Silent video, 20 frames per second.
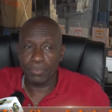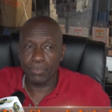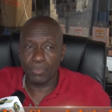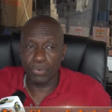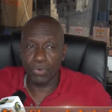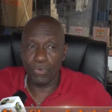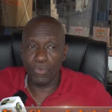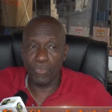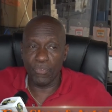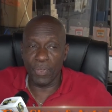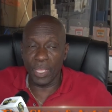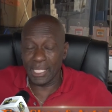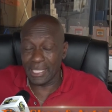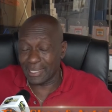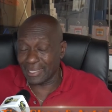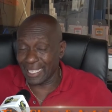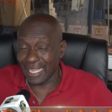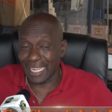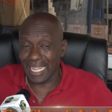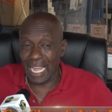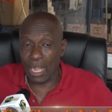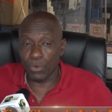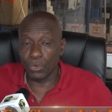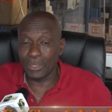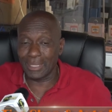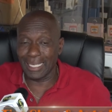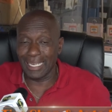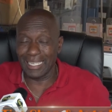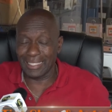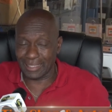pour 25 ans ou
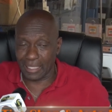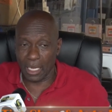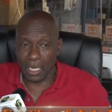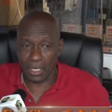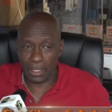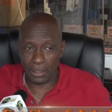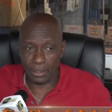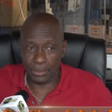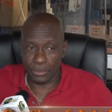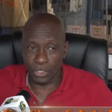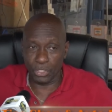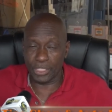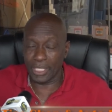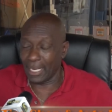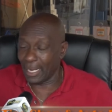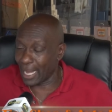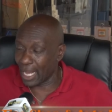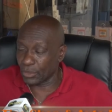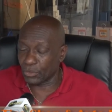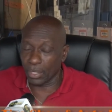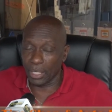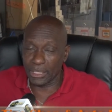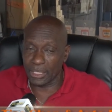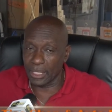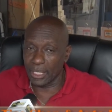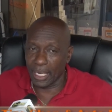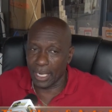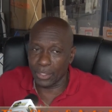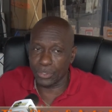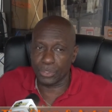30 ans, de génération en
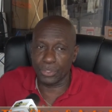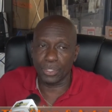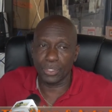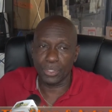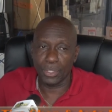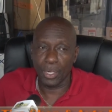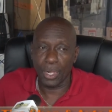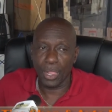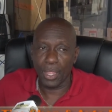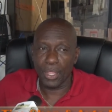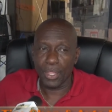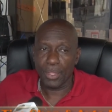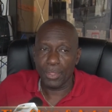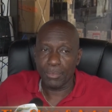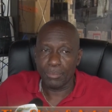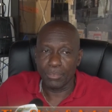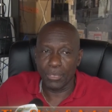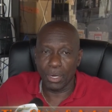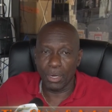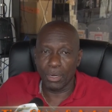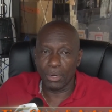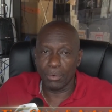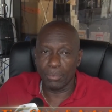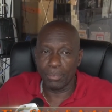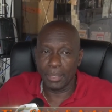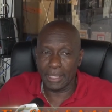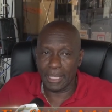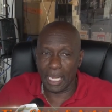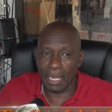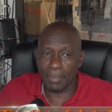génération. Bon,
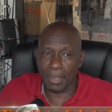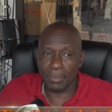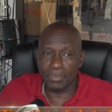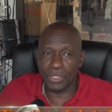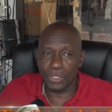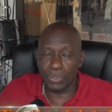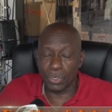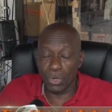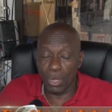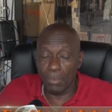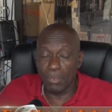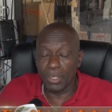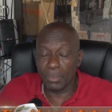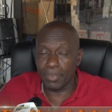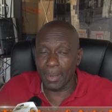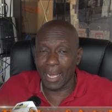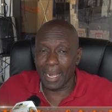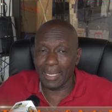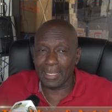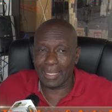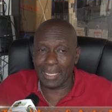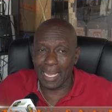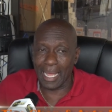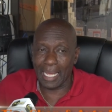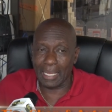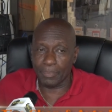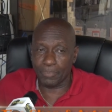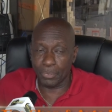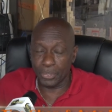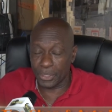je suis capable de dire, l'homme pas être
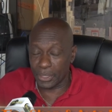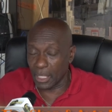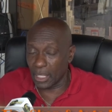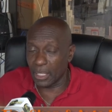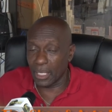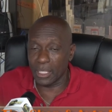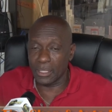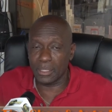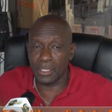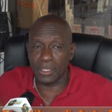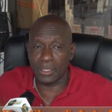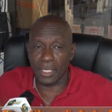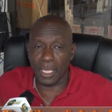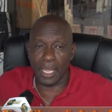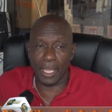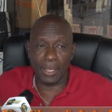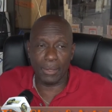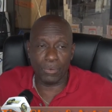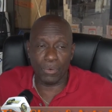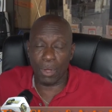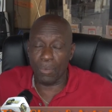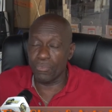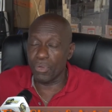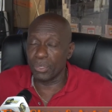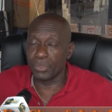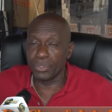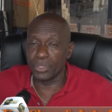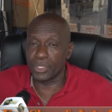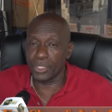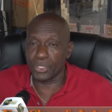là, pour sérieuxité, on
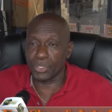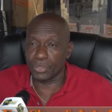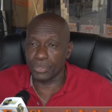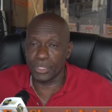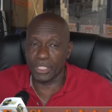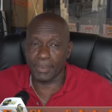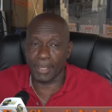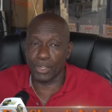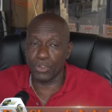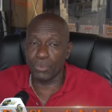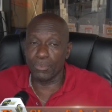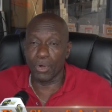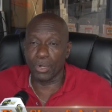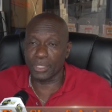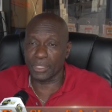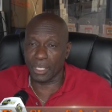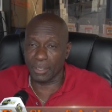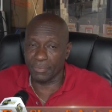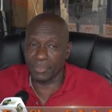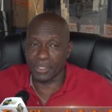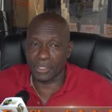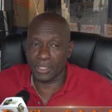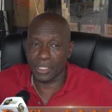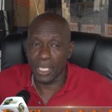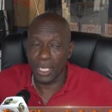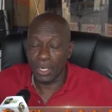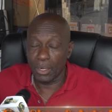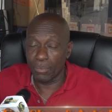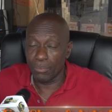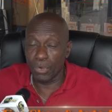nous dire, nous nous bon service.
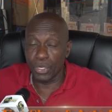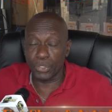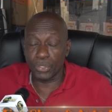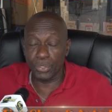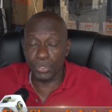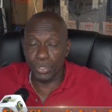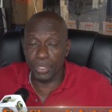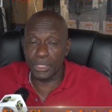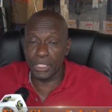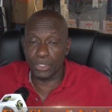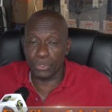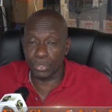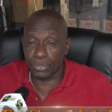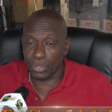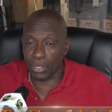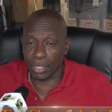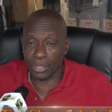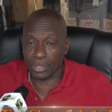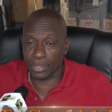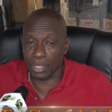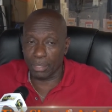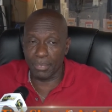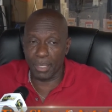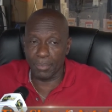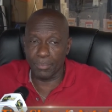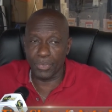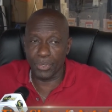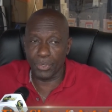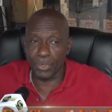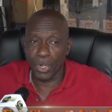Moi, toujours dis tout costume même.